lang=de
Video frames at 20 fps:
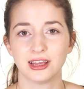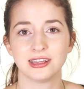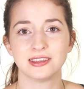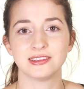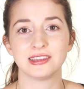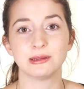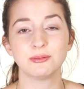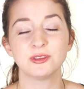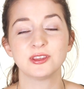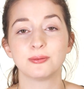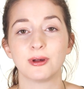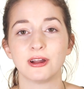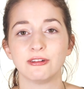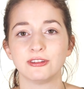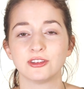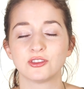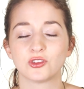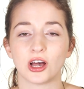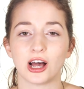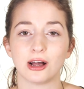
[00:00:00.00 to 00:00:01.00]

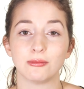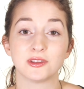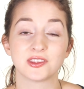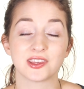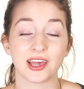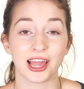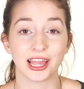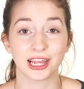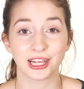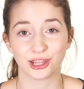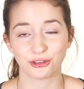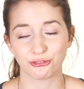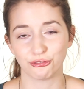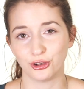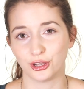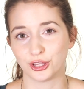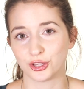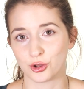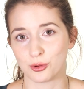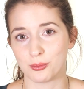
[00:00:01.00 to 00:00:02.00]
Selbstzweifel zu haben ist eigentlich
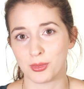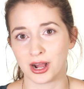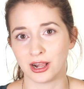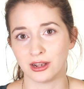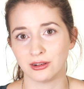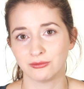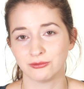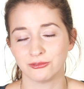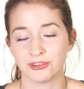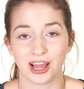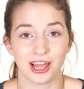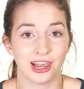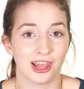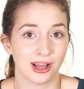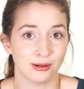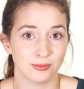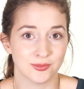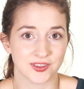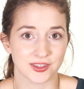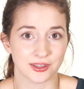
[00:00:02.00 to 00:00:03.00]
völlig normal. Wir alle
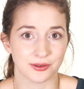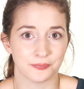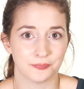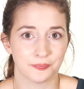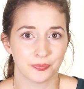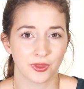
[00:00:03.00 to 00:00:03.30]
haben sie.